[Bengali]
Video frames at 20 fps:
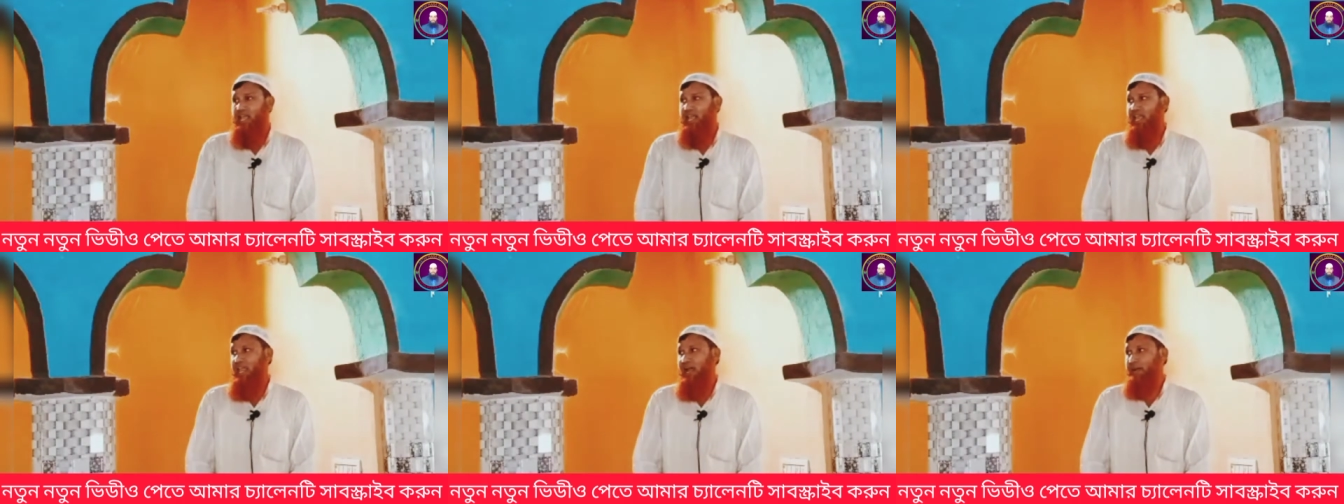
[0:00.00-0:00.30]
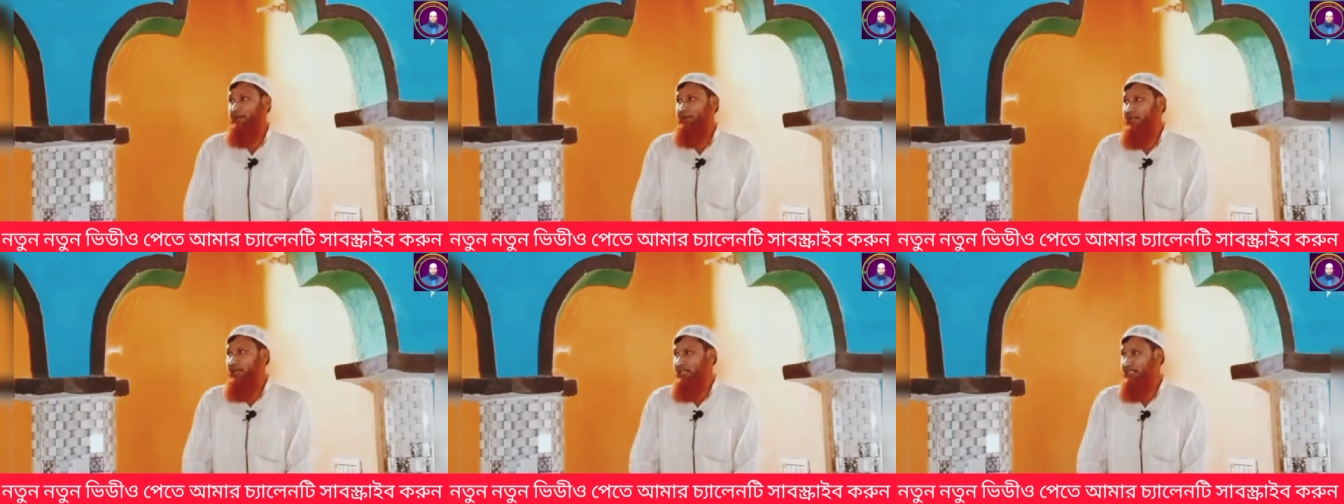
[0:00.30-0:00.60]

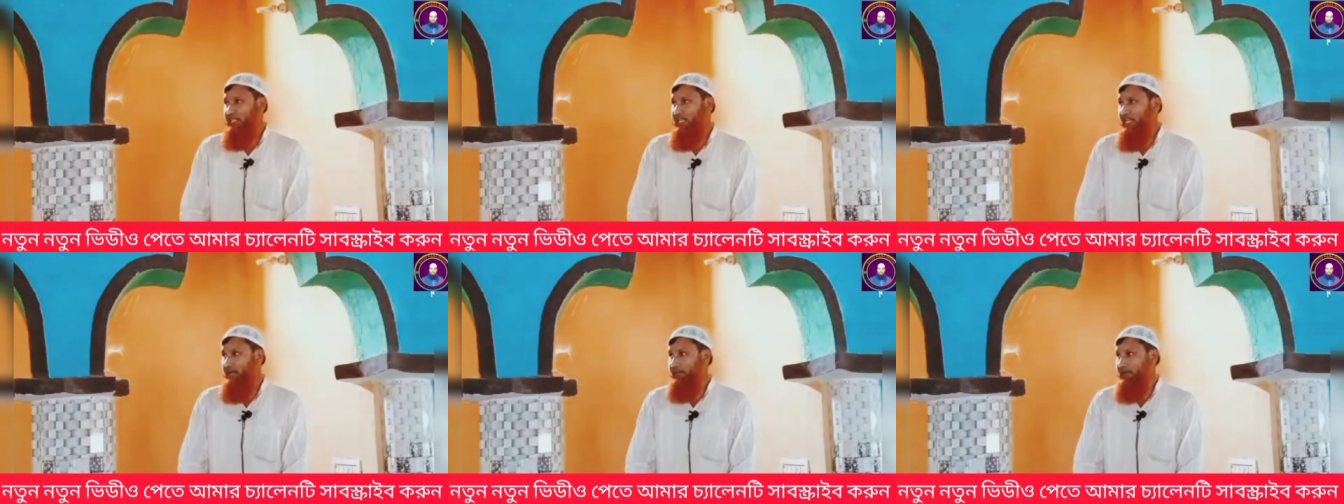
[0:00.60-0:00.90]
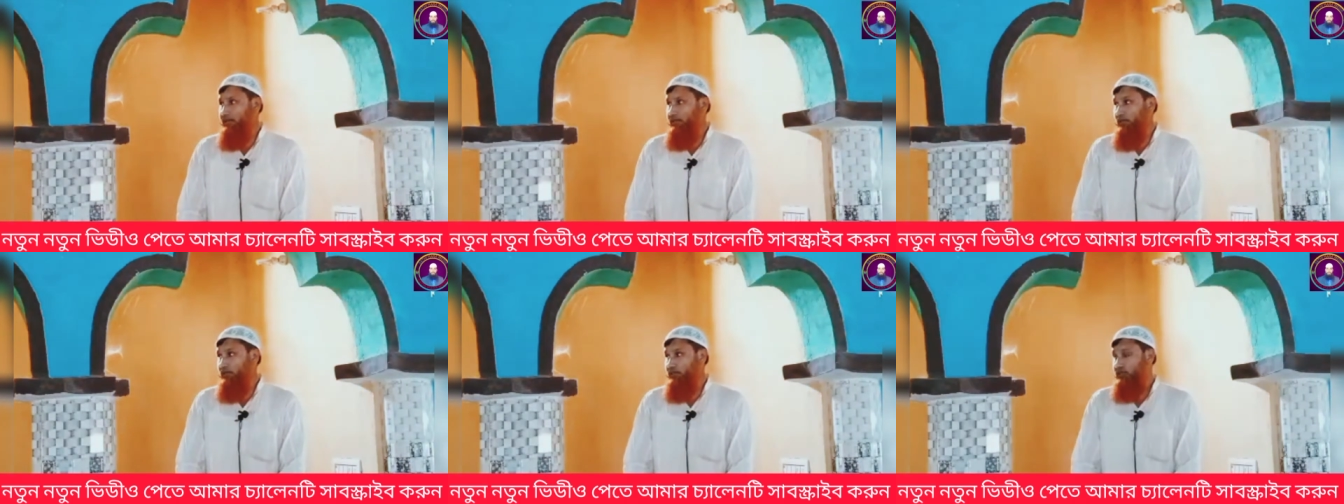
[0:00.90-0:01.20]
এমন একটা
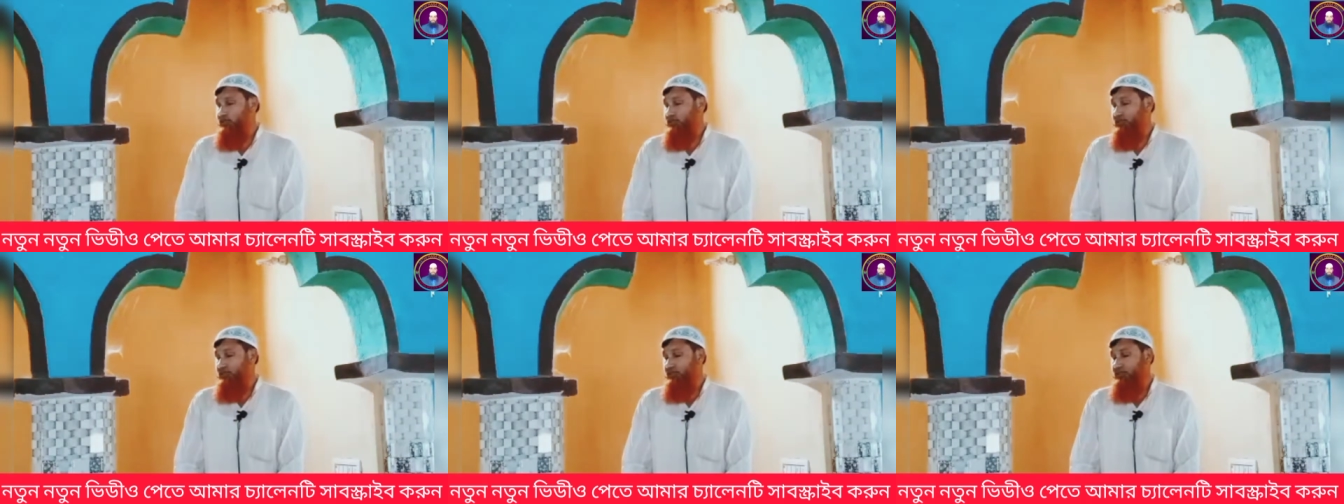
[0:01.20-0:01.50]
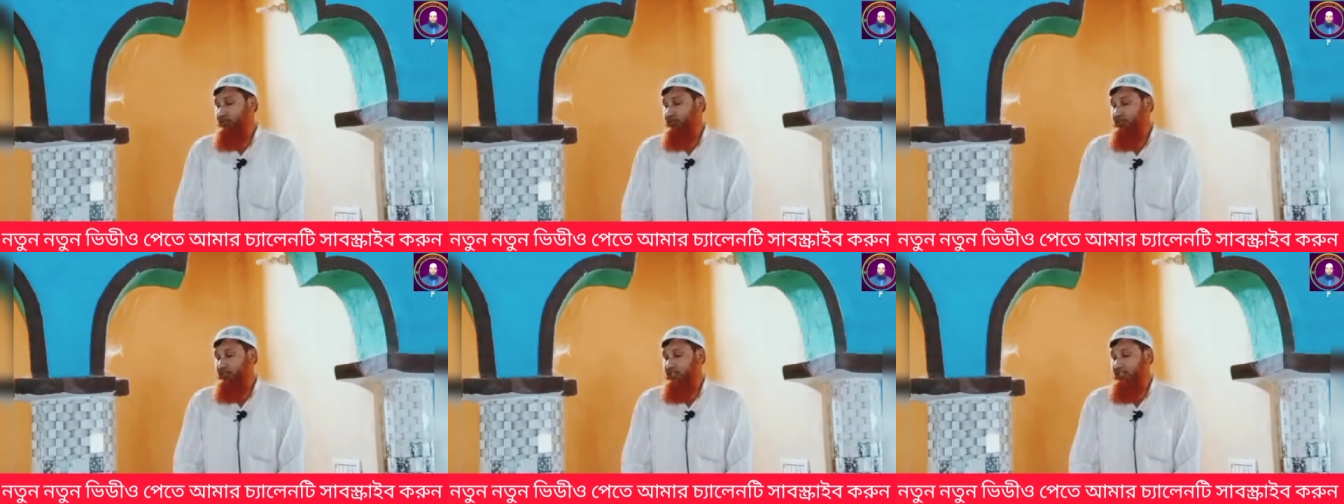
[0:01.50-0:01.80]
এবাদত
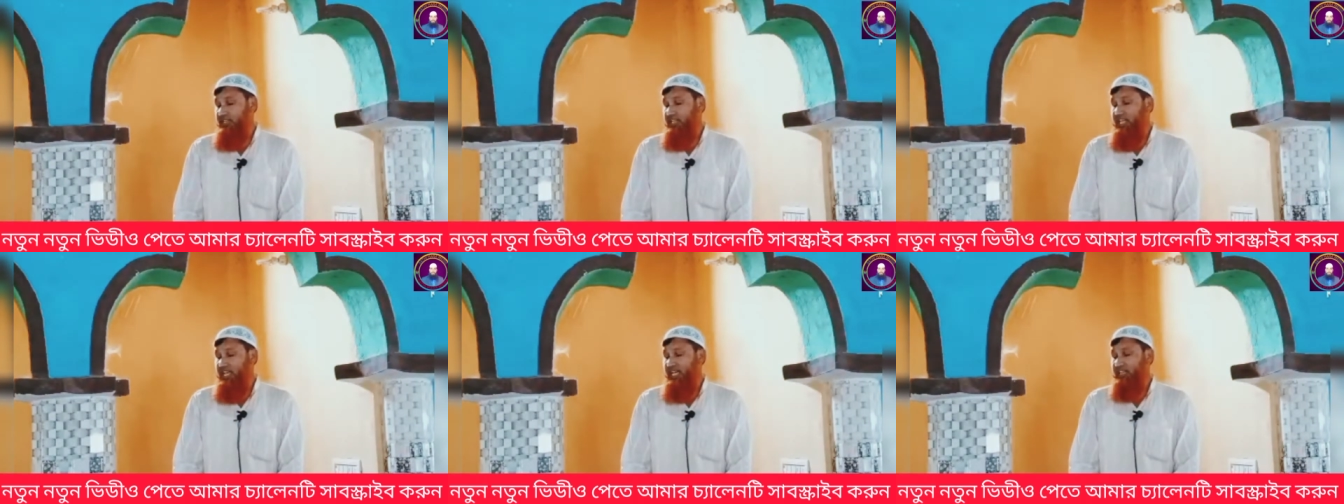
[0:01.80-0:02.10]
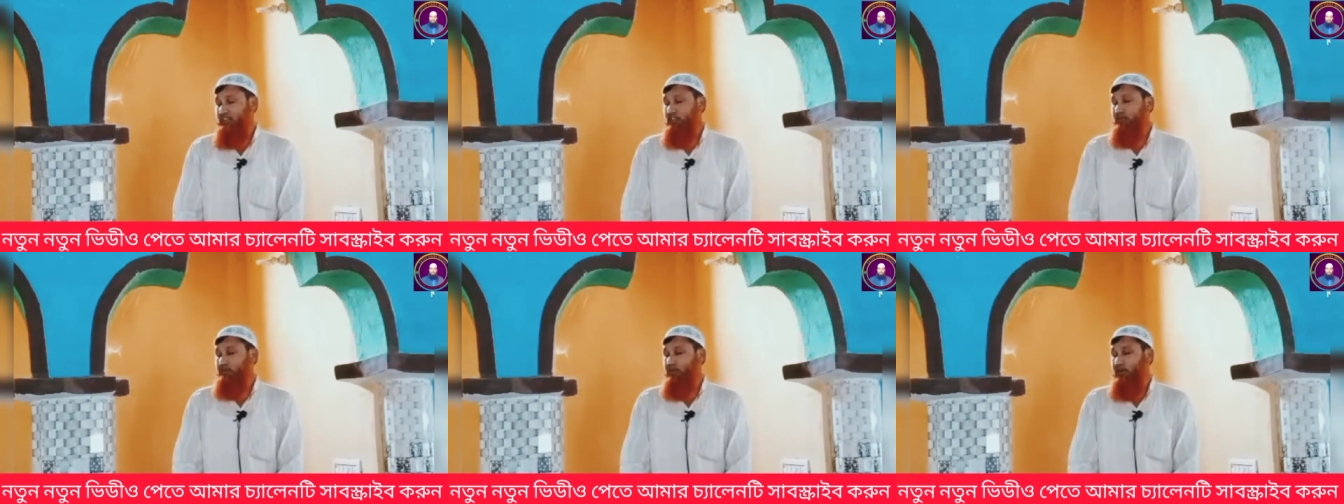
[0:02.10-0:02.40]

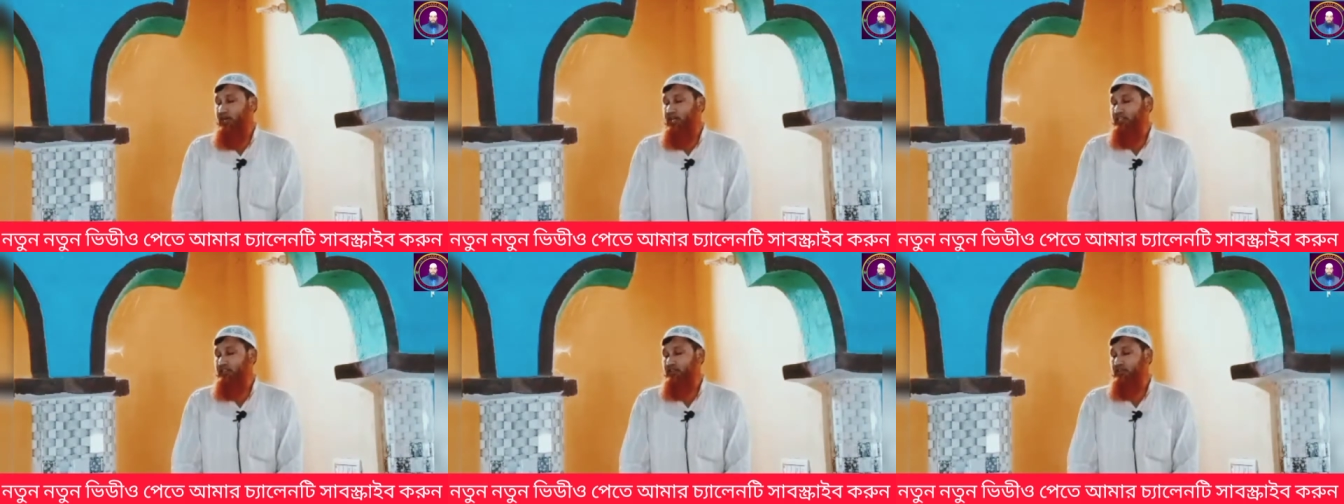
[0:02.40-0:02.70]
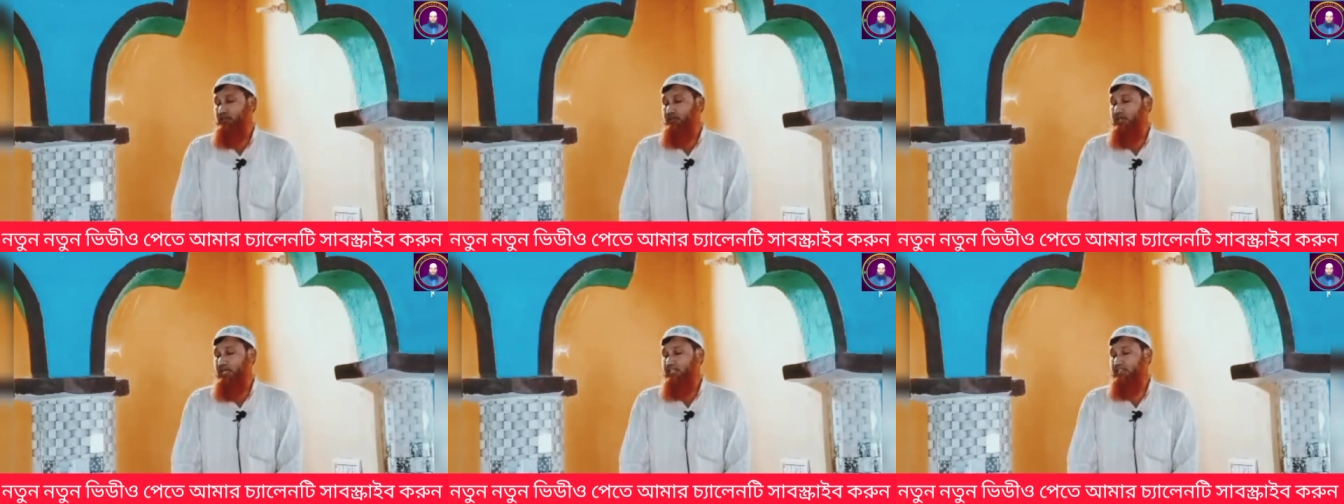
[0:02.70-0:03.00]
এত
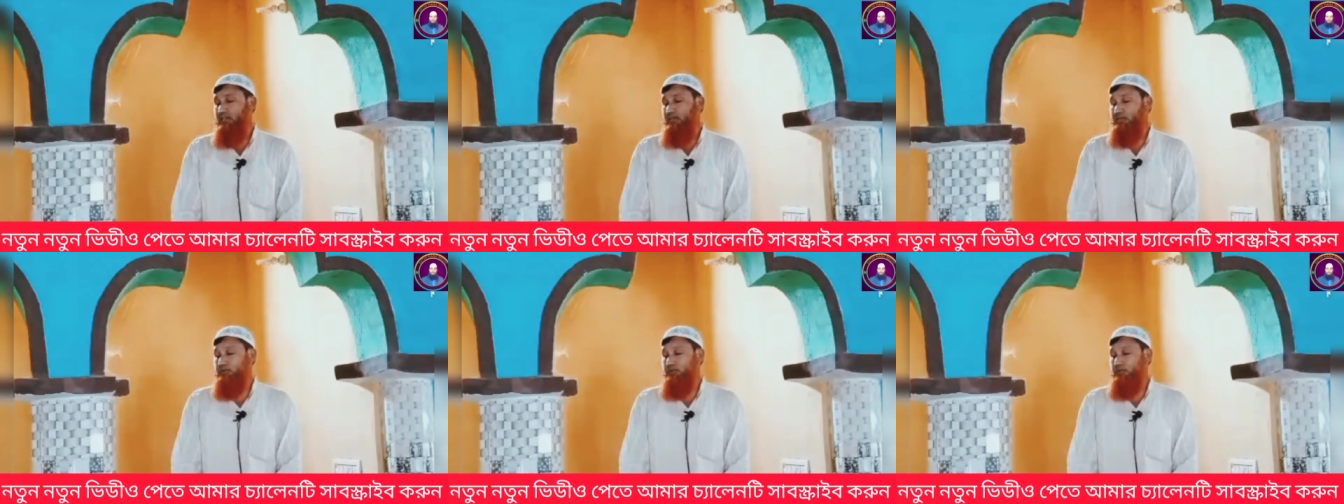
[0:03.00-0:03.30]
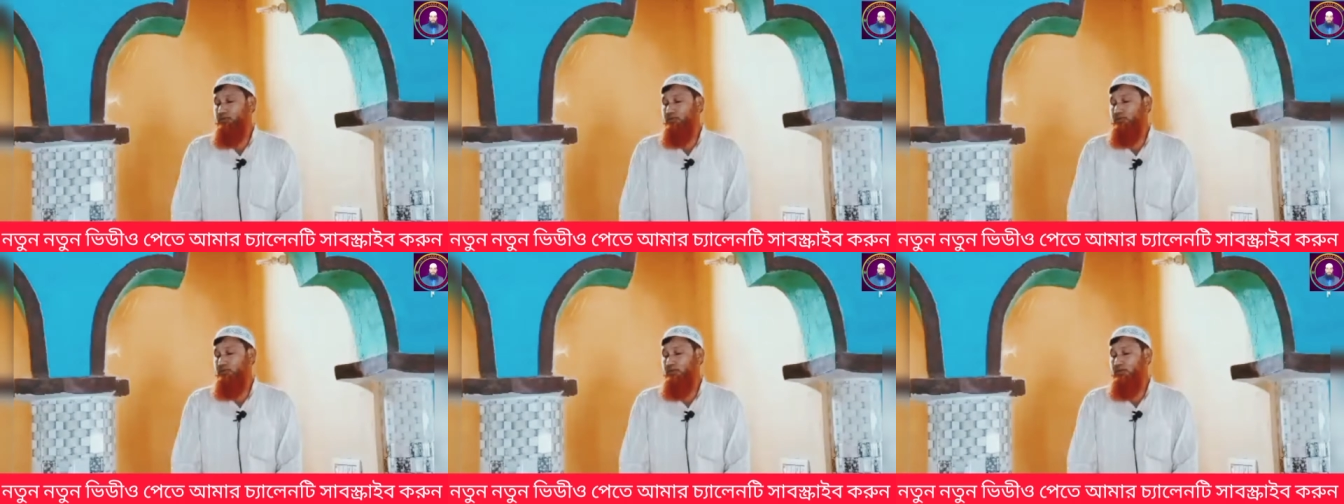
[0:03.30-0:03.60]
মহাত্ম এত
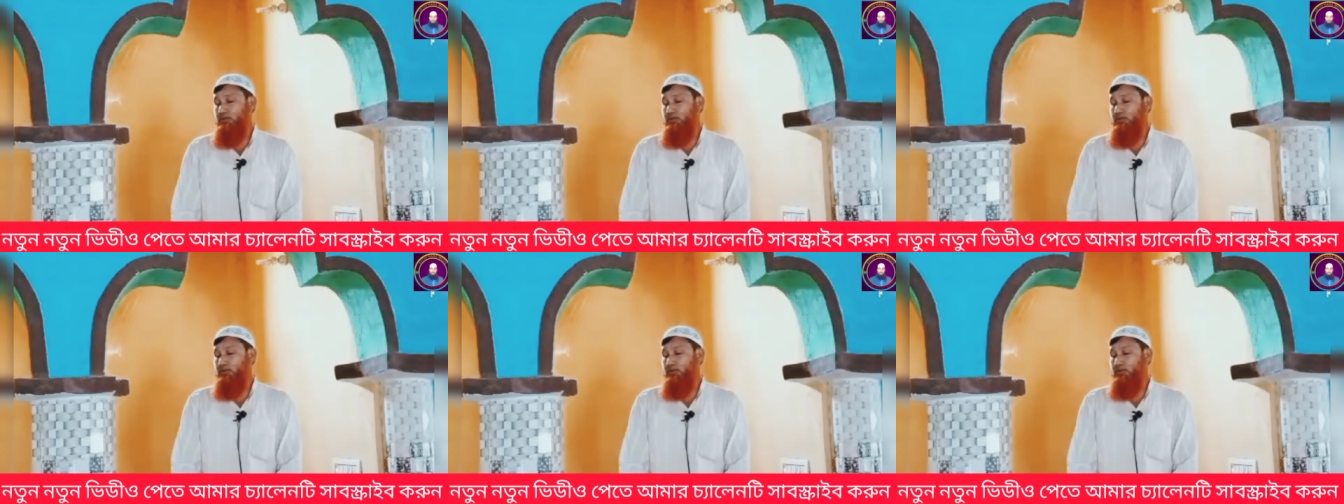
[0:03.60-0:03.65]
গুরুত্ব